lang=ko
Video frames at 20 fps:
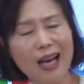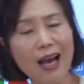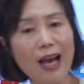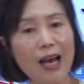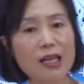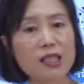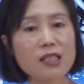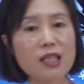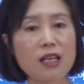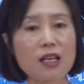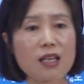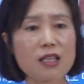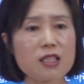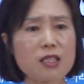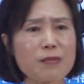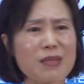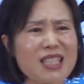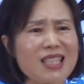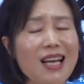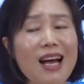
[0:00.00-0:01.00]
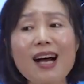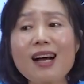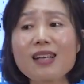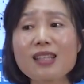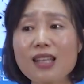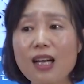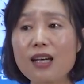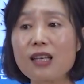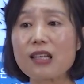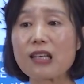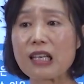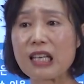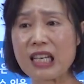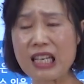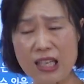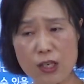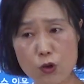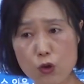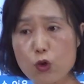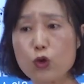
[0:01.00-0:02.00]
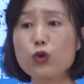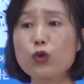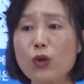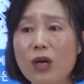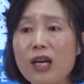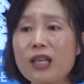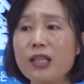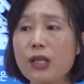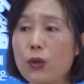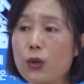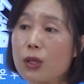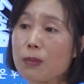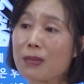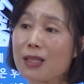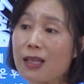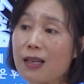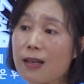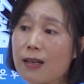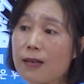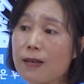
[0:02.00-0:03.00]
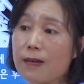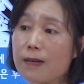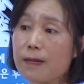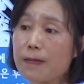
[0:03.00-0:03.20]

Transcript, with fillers: 다 아는 얘기 같지만 상당히 중요한 내용입니다.